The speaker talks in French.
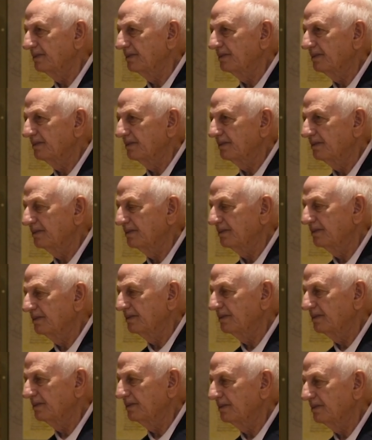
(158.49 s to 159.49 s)
Comment vous
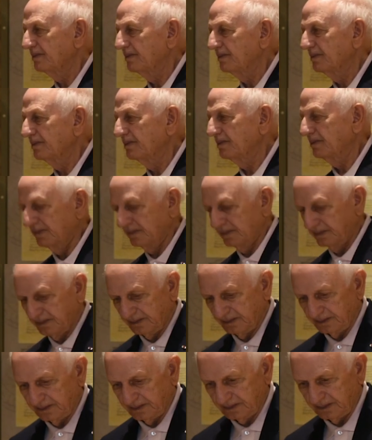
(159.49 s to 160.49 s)
voulez le,
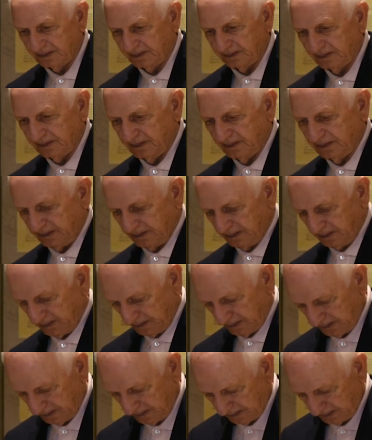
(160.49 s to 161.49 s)
présenter et comment vous,
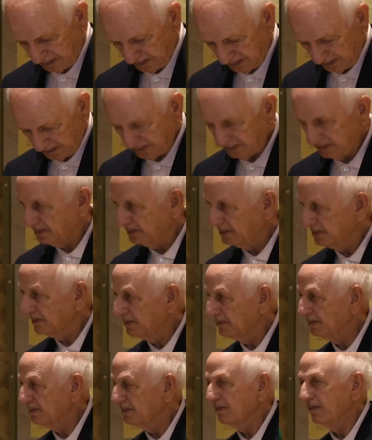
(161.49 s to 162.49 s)
voyez son
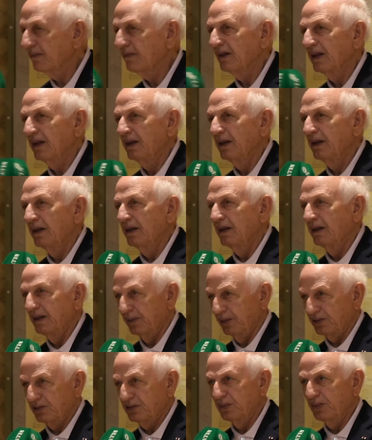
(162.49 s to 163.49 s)
développement
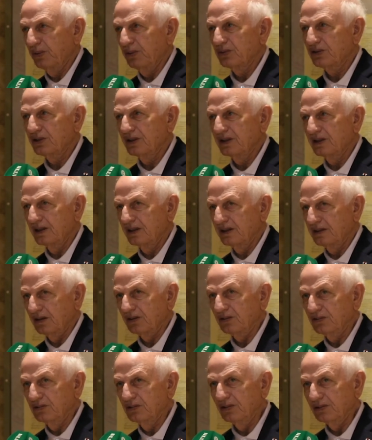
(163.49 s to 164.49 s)
Ce projet est
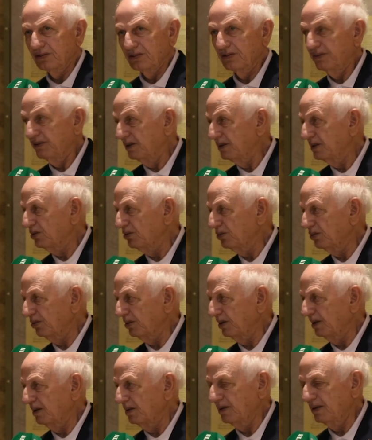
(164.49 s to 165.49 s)
en cours de
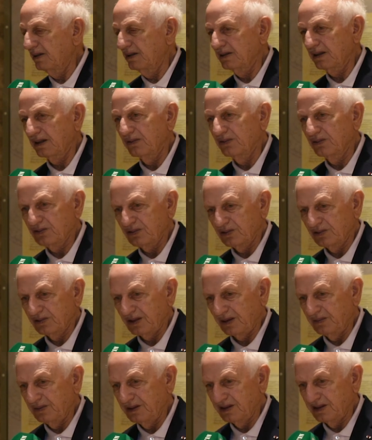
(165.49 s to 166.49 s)
finition. Hein. Les travaux seront
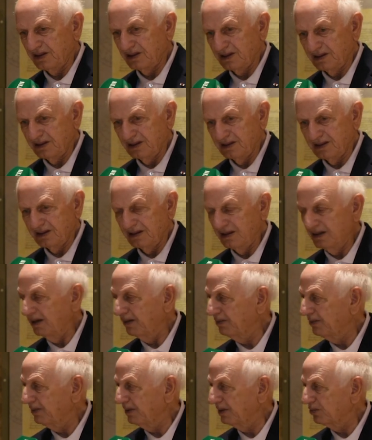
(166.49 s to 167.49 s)
terminés d'ici
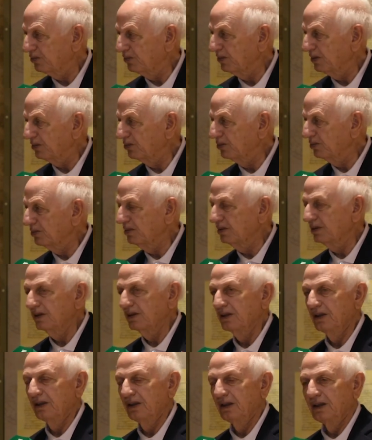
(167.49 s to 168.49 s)
la fin du mois d'août.
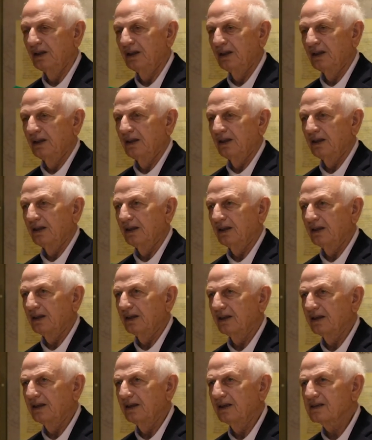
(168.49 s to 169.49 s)

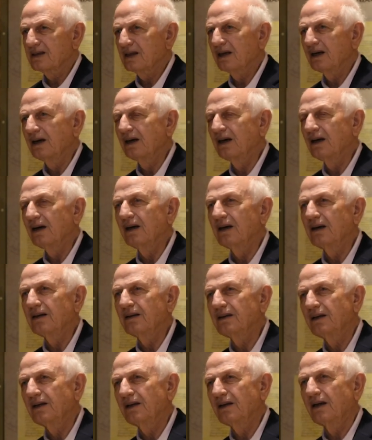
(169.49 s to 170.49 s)
Et il sera
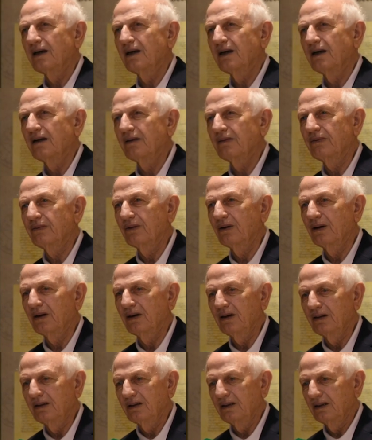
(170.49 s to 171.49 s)
à la
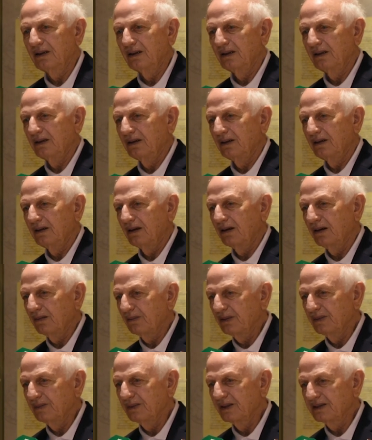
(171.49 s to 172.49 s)
fois
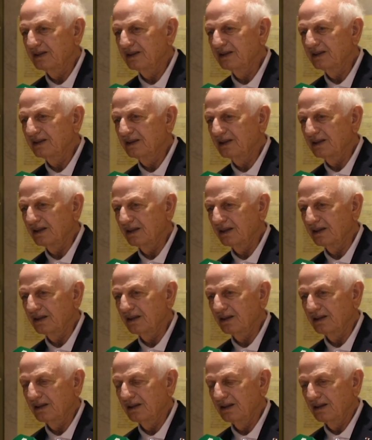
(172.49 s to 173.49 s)
emblématique
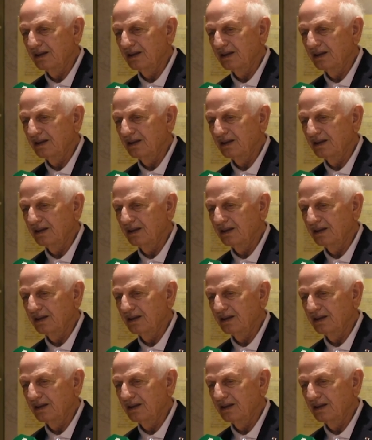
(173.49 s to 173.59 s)
et,